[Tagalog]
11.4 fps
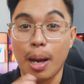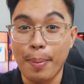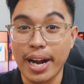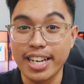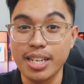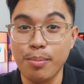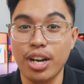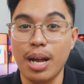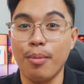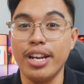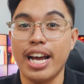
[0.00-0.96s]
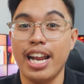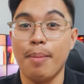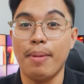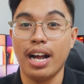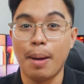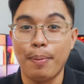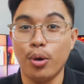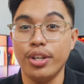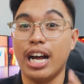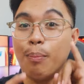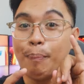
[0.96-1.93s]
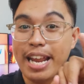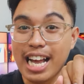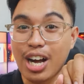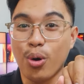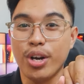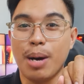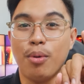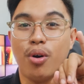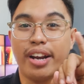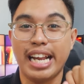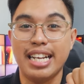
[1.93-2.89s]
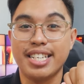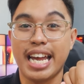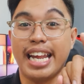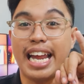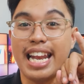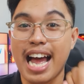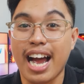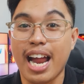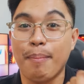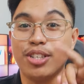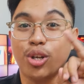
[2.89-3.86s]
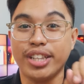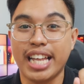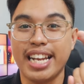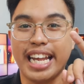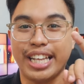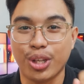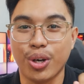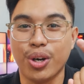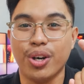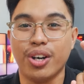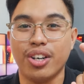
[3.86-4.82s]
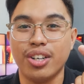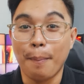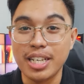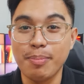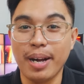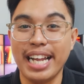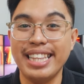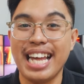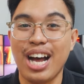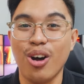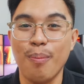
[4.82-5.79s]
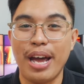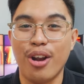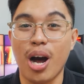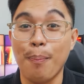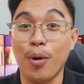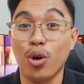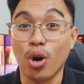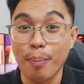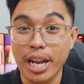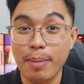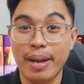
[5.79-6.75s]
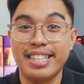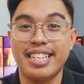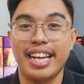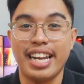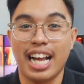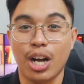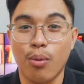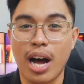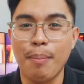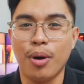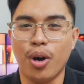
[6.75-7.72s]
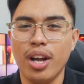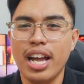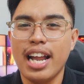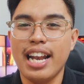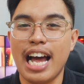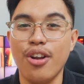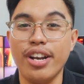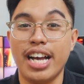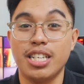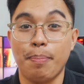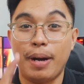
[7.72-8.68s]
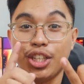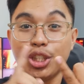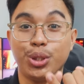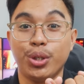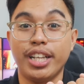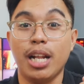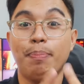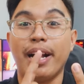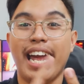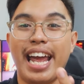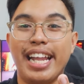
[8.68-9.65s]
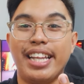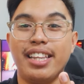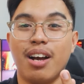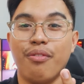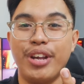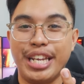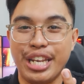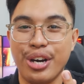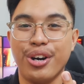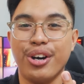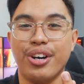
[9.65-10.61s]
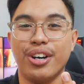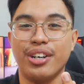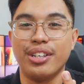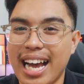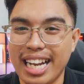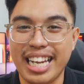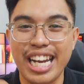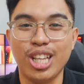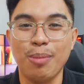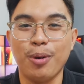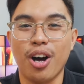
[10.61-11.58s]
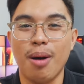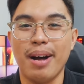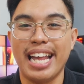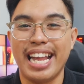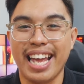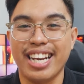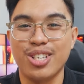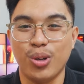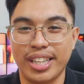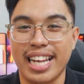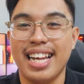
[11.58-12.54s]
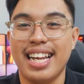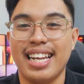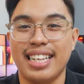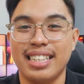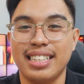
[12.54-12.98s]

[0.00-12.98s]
Kapag nasimula mo na na mag-upload ng pinakauna mong reels ay kailangan masundan na ito. Mas maganda kung meron ka pong commitment sa ginagawa mo, lalo na sa pag-shoot at pag edit ng video. At ganito po ang magiging resulta.